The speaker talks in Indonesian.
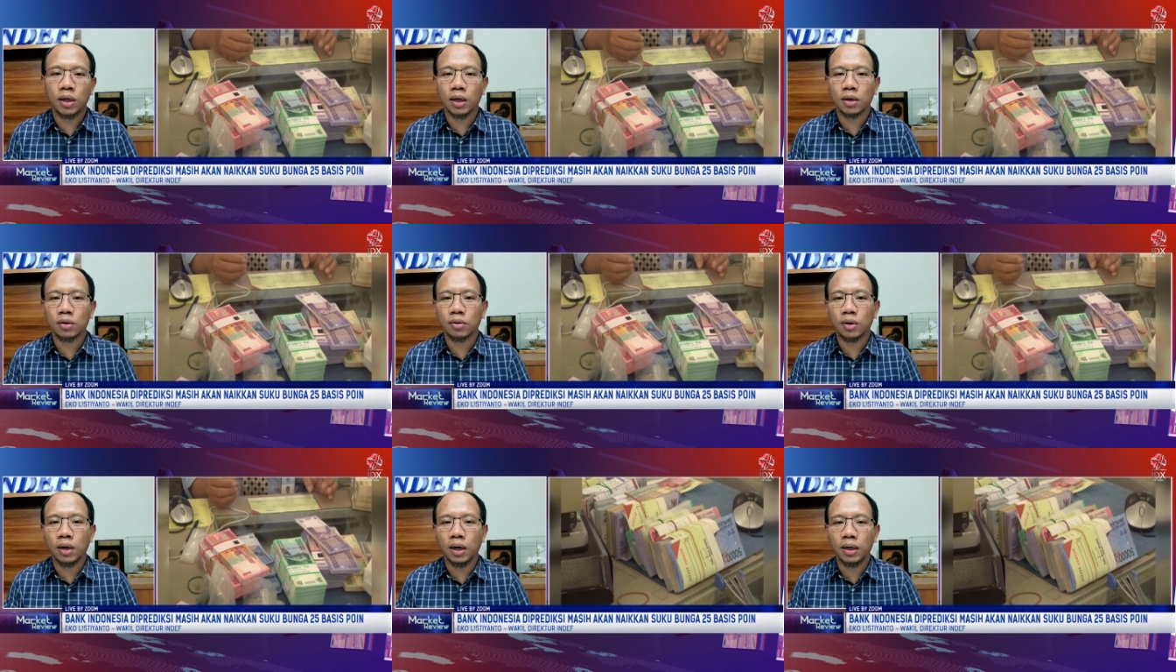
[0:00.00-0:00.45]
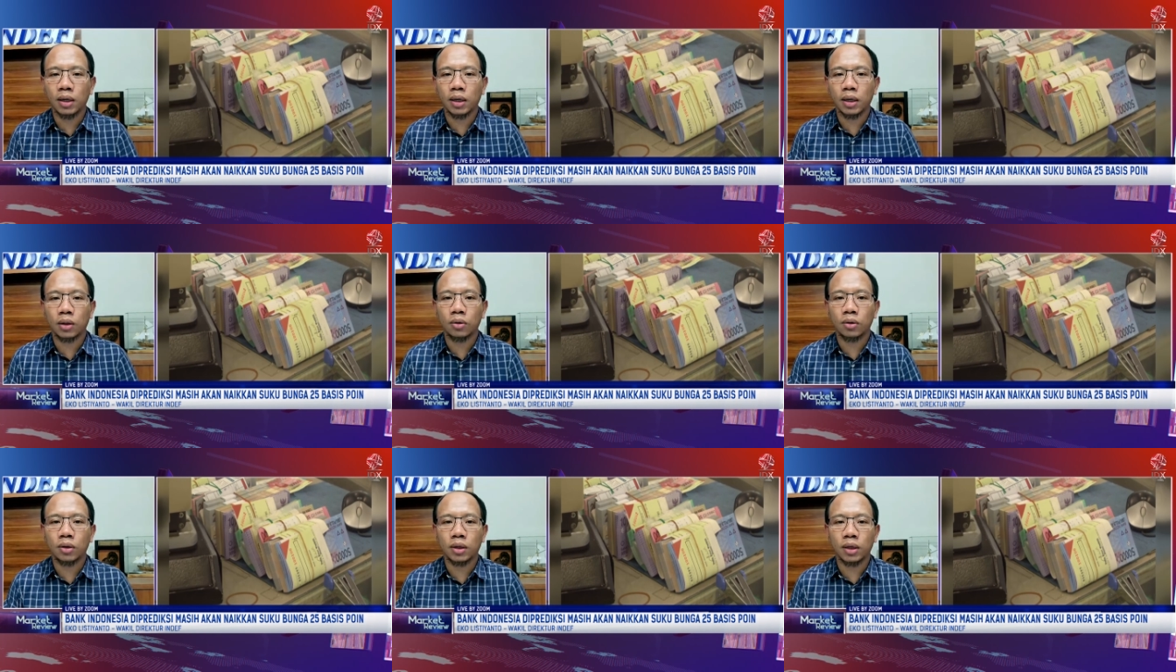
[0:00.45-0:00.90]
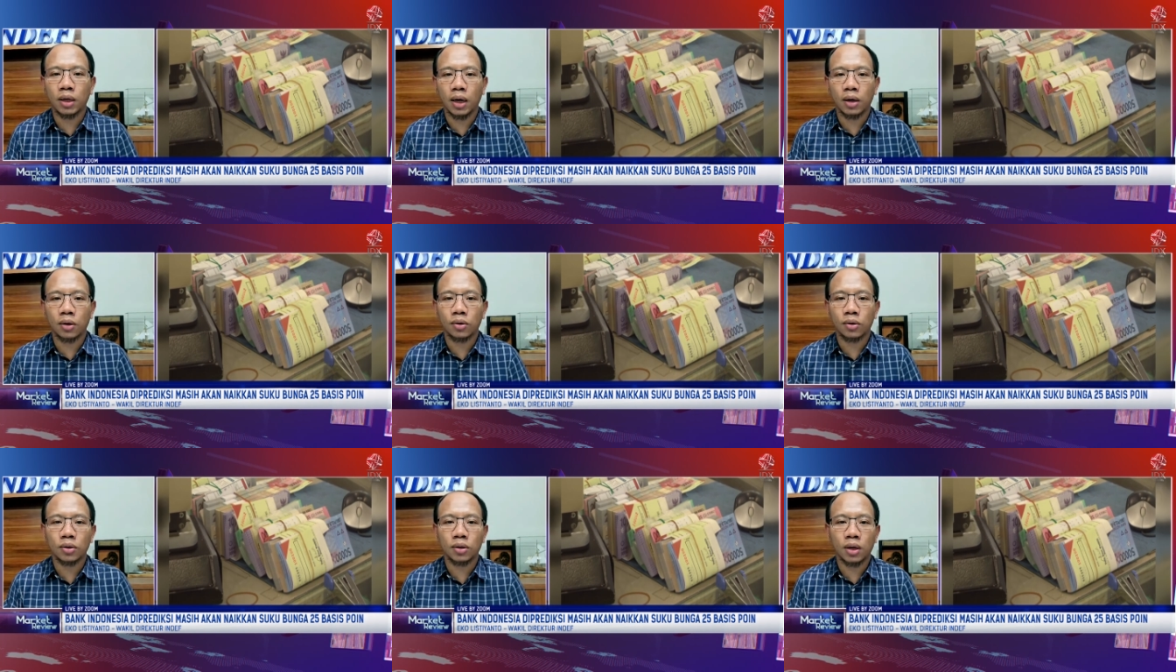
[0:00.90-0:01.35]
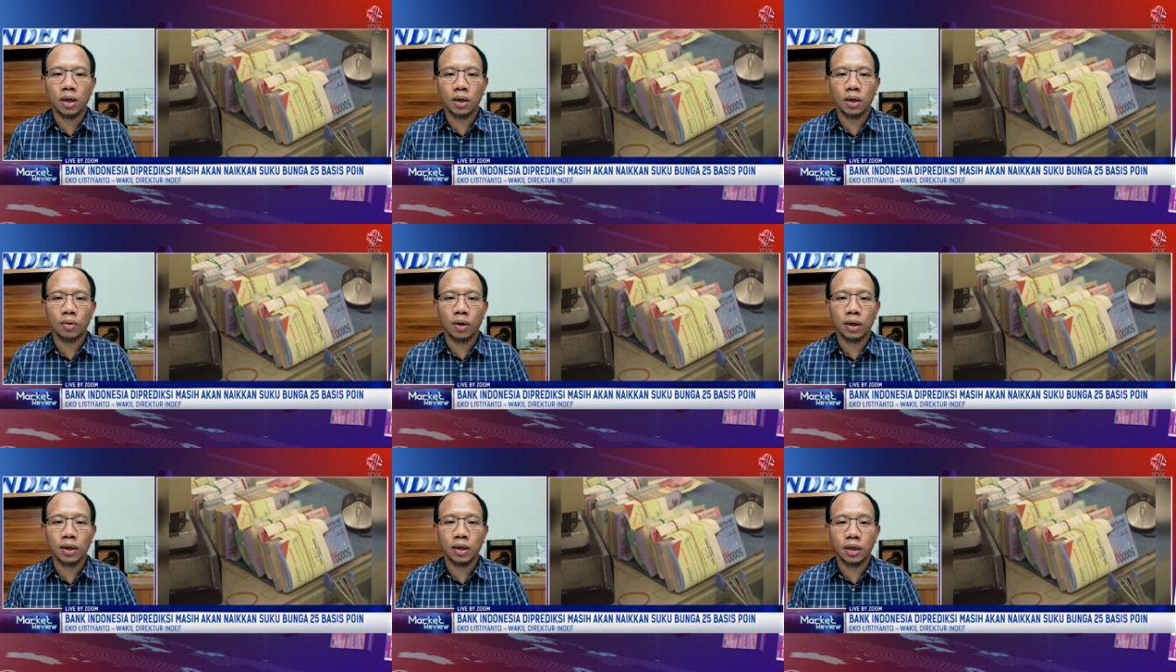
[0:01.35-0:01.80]
harus dilakukan yaitu tidak harus
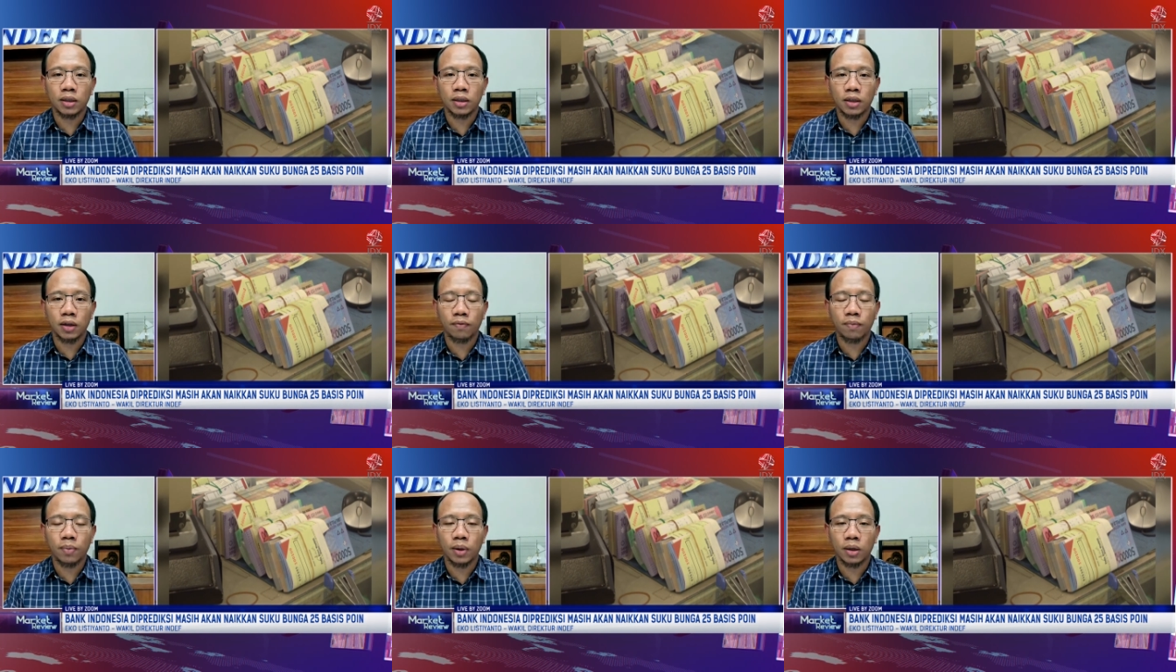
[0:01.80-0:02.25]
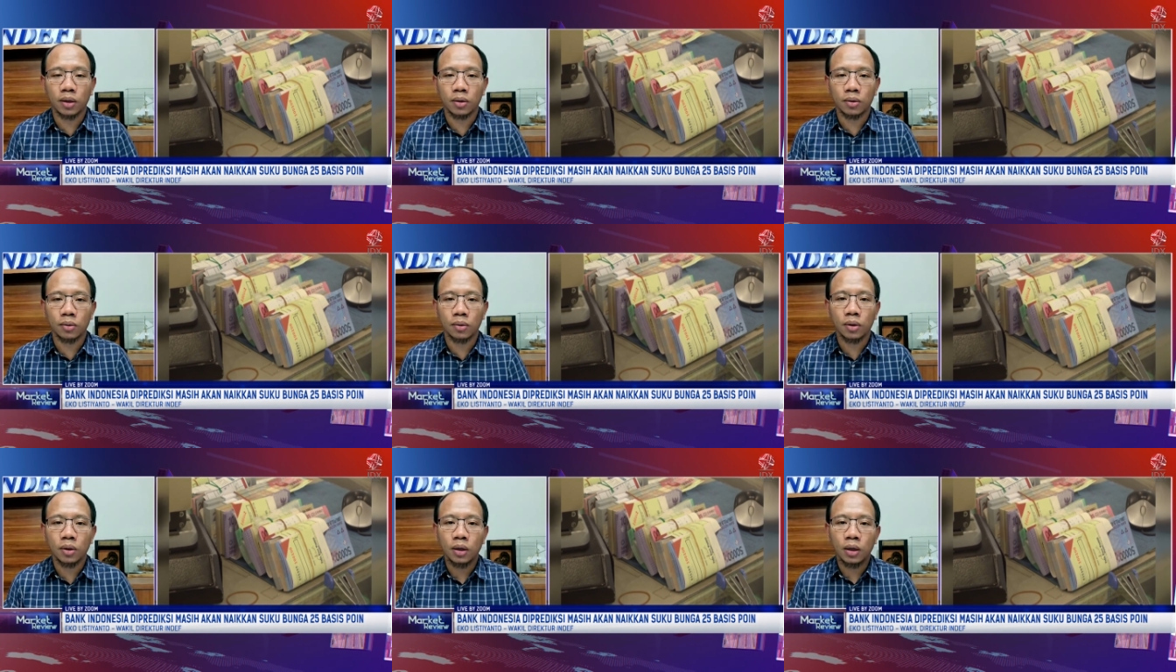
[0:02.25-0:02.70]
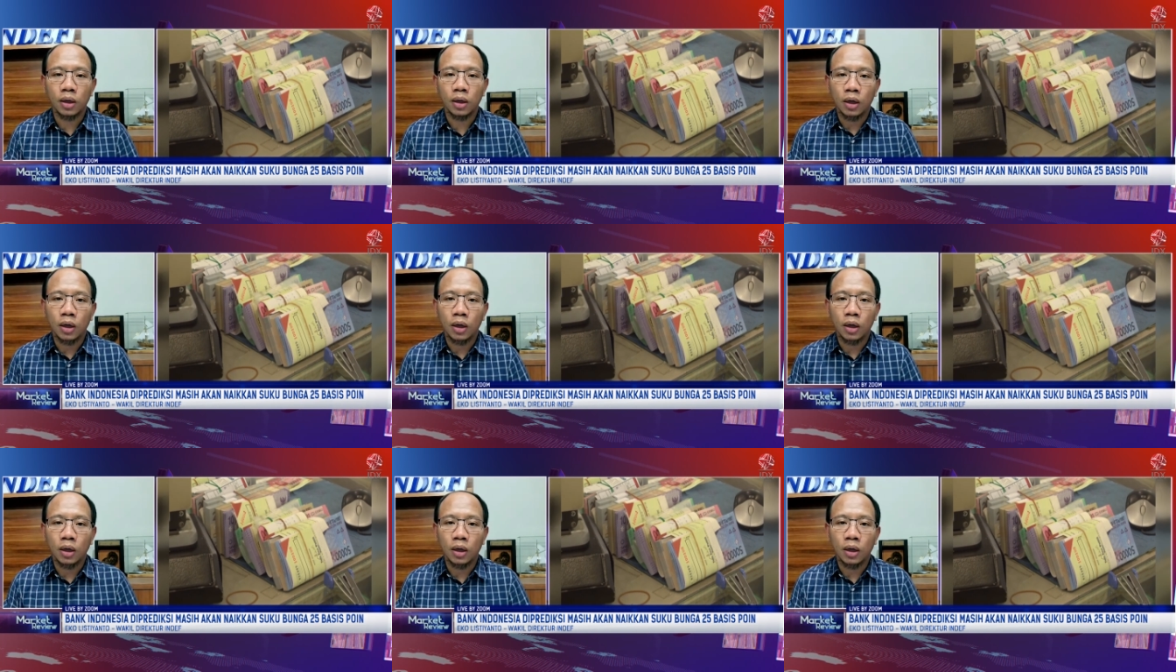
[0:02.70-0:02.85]
terlalu agresif begitu.